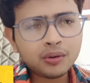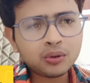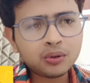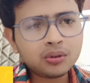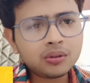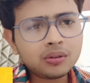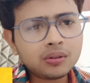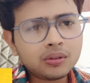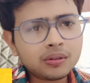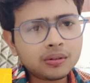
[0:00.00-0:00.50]

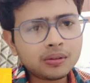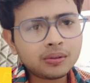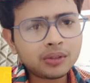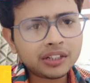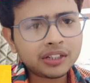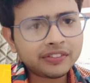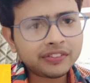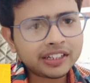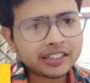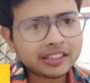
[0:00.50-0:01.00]
নতুন কোনো
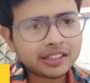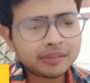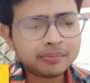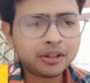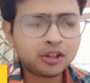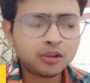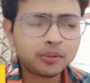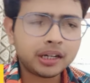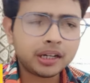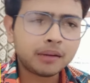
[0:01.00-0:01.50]
নোটিফিকেশান
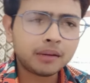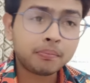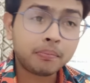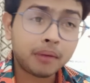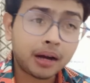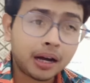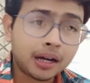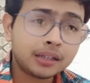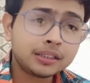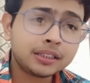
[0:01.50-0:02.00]
বেরোবে না
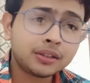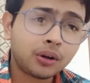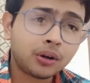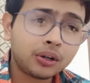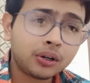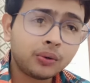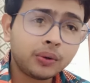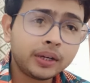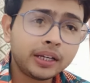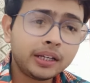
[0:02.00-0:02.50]
বা যে
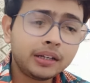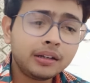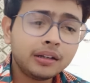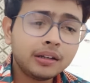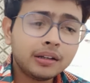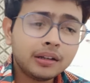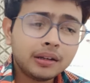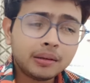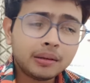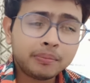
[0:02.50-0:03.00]
অনগোয়িং
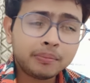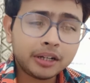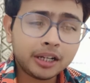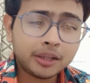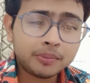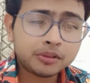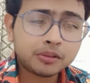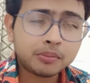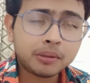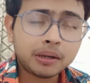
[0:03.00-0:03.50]

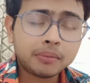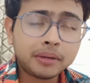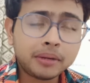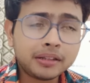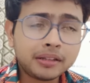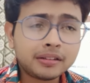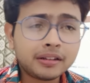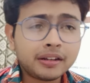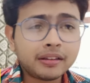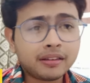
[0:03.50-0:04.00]
প্রিলিমস বা
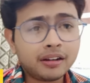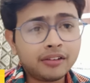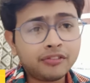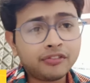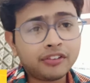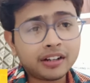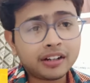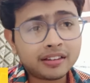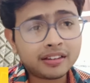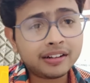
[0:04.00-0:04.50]
মেন্স রেজাল্ট
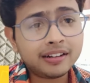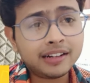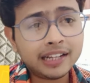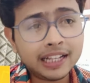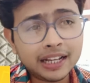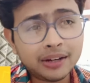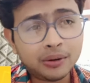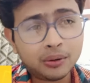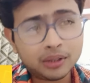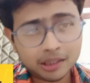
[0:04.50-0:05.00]
ফার্দার
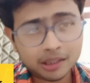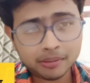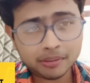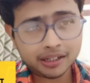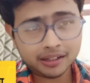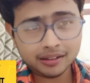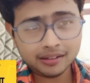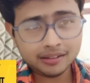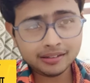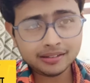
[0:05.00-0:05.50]
ডিলে হতে
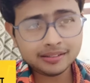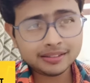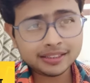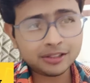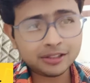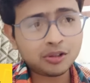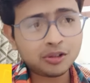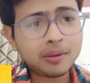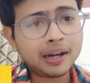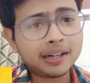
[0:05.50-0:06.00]
পারে
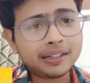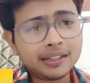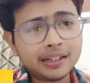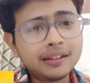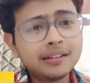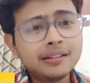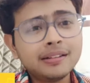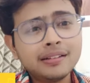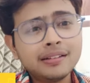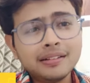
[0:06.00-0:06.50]
সেরকম একটা
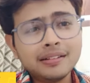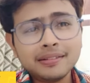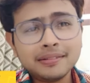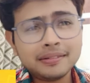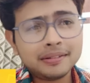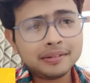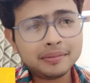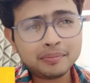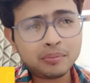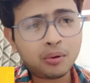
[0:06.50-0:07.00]

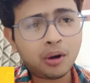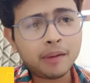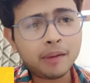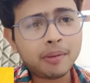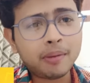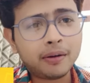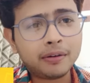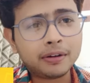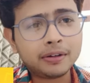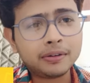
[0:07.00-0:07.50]
ভয়
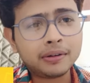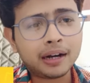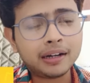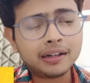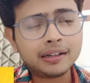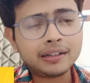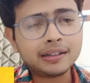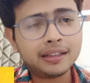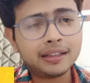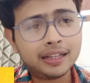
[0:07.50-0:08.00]
পাওয়ানো
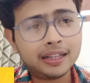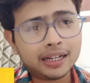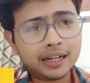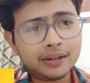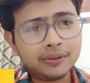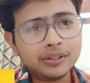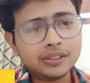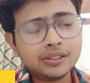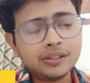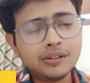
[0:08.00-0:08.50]
আর্টিকেল
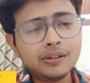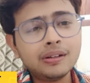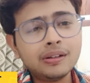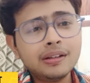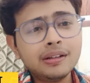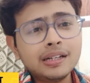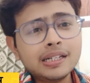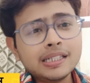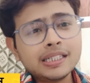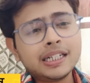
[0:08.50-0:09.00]
লেখা হয়েছিল
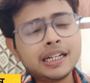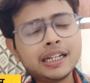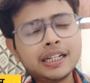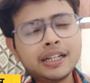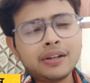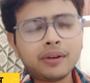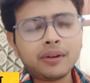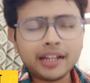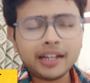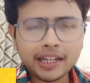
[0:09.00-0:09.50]
সেটা
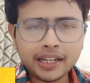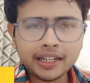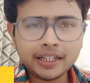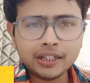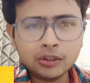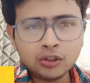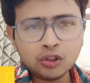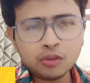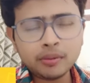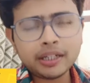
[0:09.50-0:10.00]
নিয়ে অনেকে
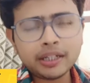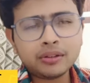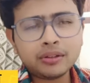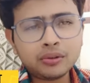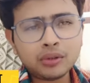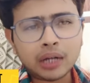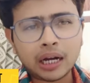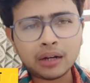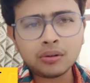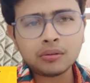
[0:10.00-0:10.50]
ইউটিউবে
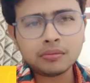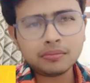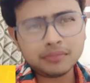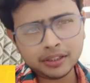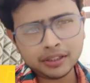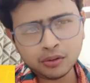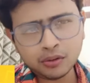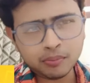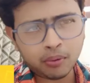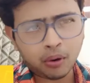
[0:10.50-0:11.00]
কিন্তু আরও
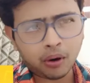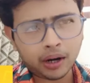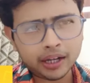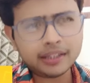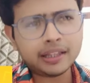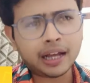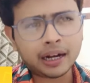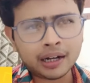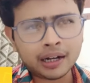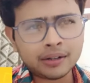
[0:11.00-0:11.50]
একটু ভয়
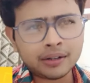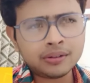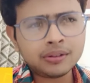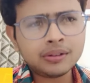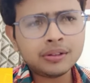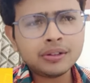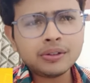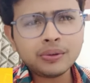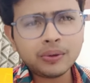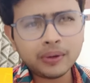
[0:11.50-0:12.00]
দেখানো
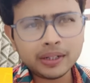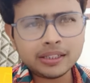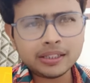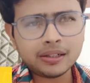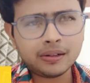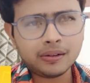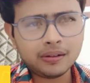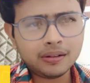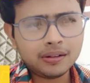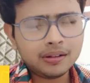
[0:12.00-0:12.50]

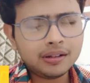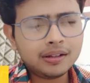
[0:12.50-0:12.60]
হয়েছিল